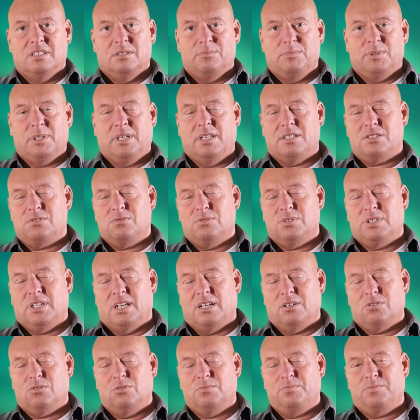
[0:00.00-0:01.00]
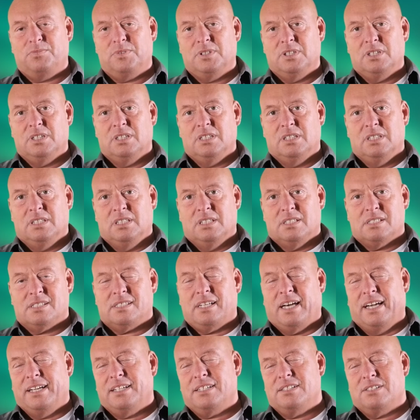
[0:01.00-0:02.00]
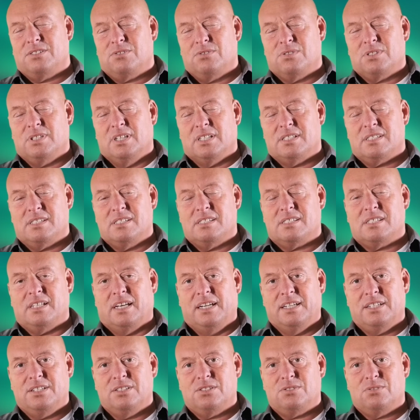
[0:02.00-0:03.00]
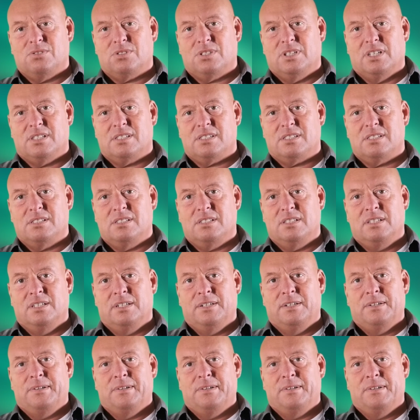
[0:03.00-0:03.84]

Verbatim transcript: Mir geht es nur darum, Zeichen zu setzen, Zeichen zu setzen,